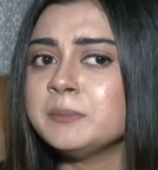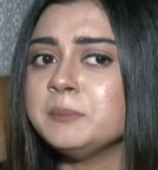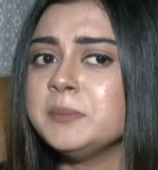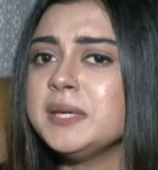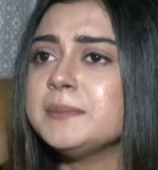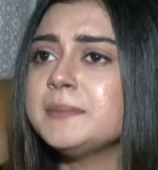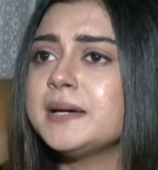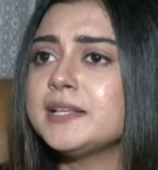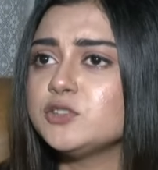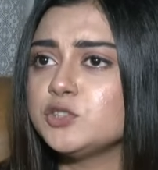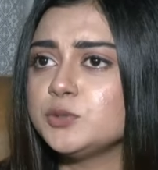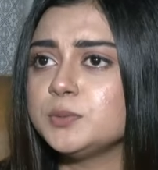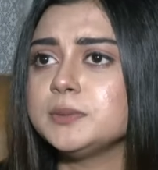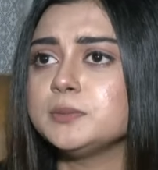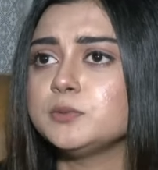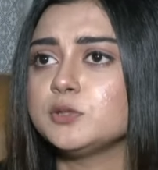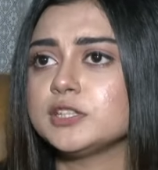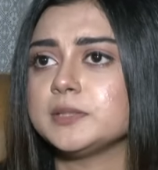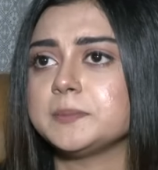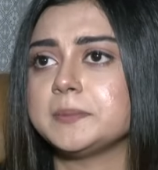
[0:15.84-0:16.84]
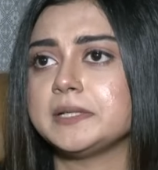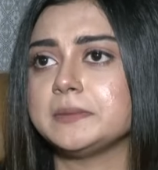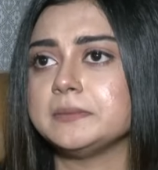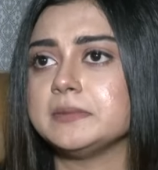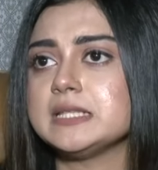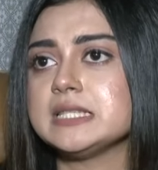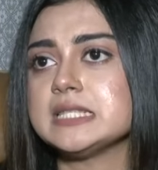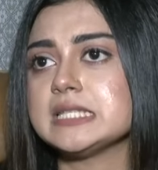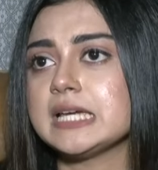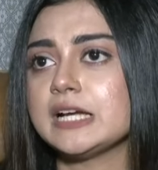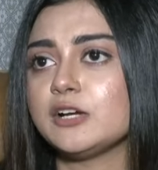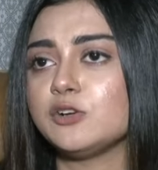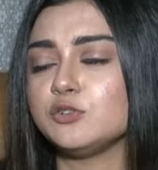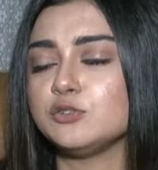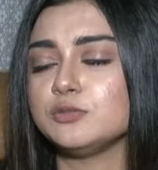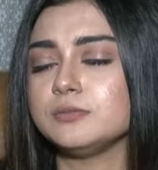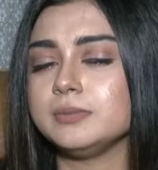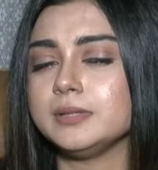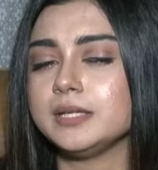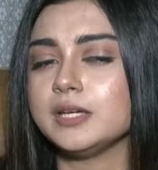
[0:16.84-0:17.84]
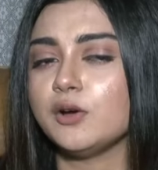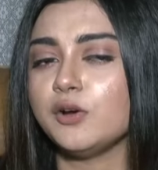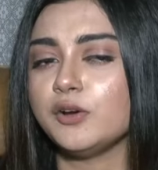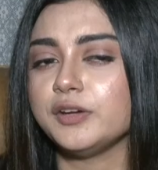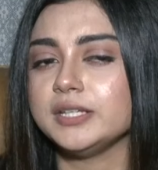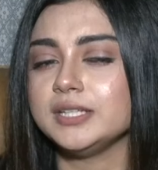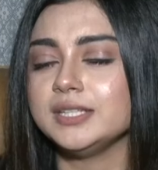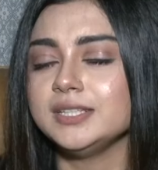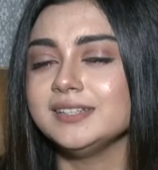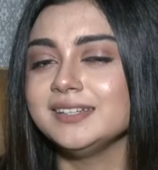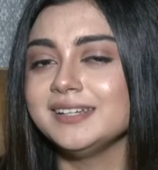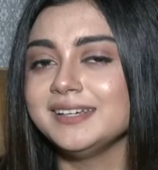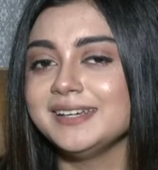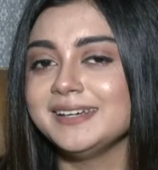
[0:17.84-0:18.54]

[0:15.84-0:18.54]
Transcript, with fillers: মেয়ে বান্ধবী বলতে পারবেন যে এখনও বিয়ে হয়নি